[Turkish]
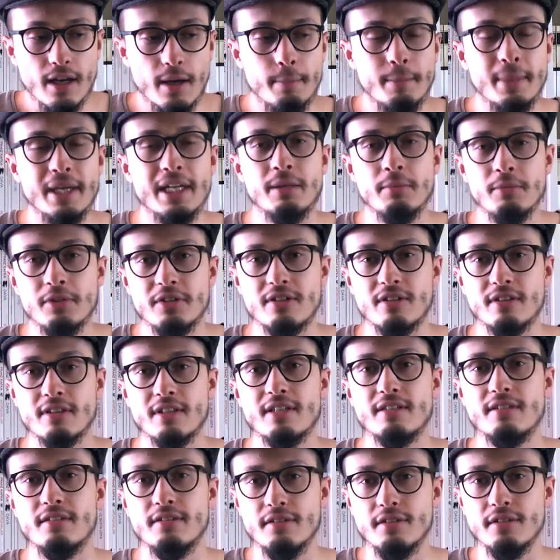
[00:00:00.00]
Benim
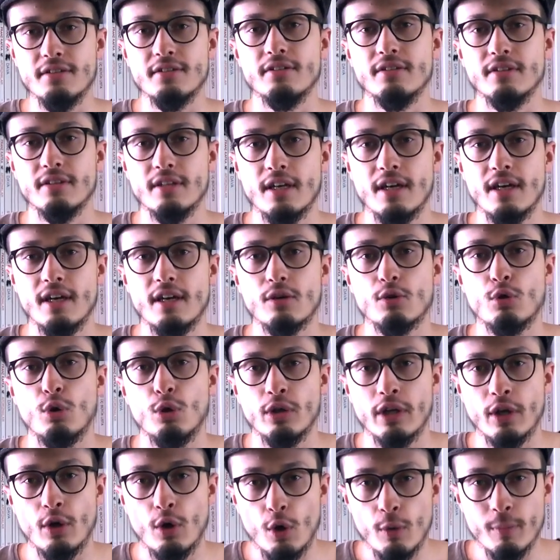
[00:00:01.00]
için de sizin için de
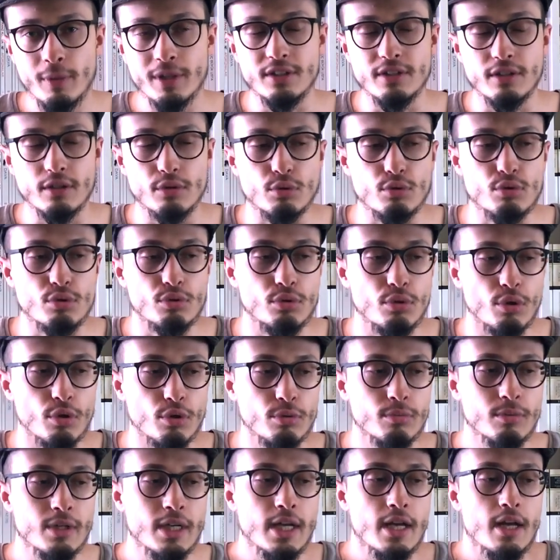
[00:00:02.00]
kolay olmadığını
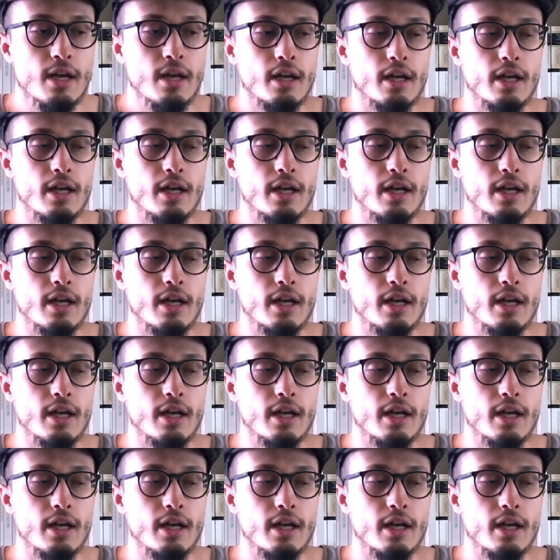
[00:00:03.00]
düşünüyorum.